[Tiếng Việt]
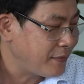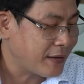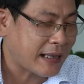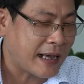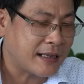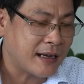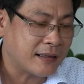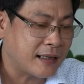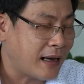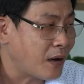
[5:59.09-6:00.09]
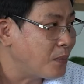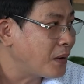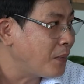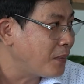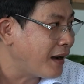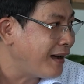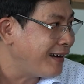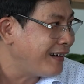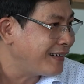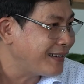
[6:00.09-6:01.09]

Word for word: và tay chân thì nó cũng không có